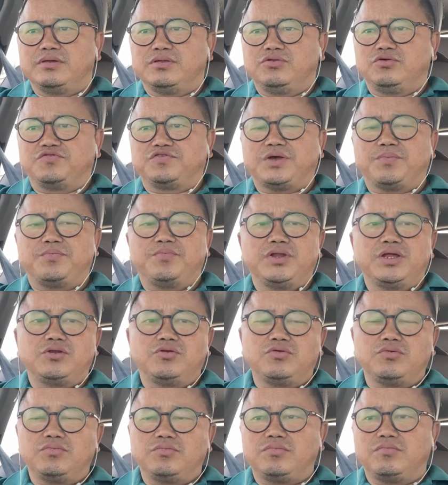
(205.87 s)
जो सपने
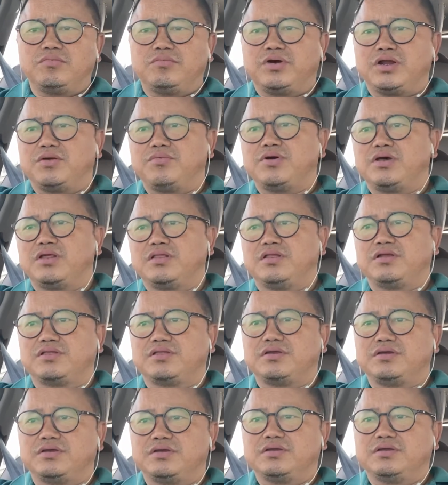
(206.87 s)
तो बड़े बड़े
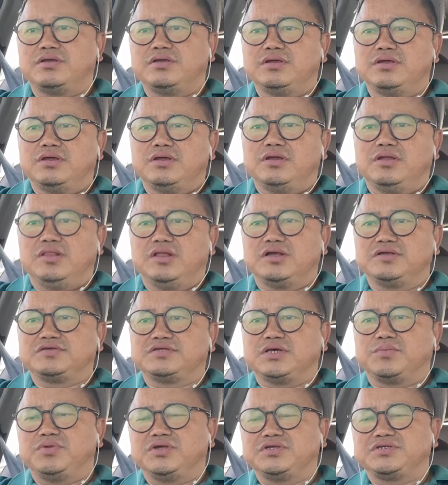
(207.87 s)
देखते हैं लेकिन
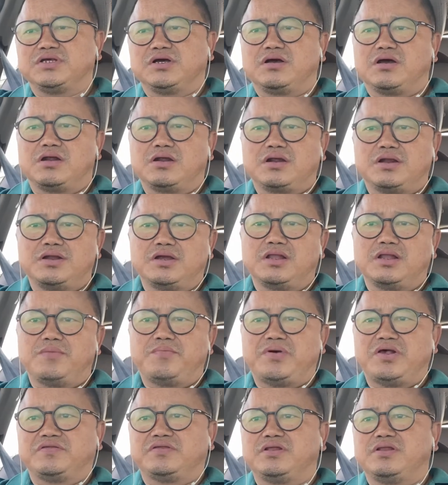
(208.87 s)
सपने साकार करने के लिए
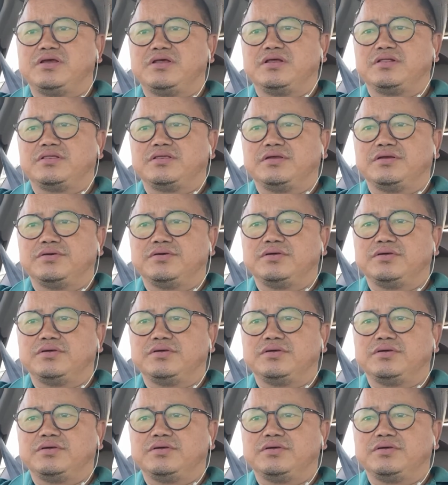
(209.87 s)
पैसा नहीं रहता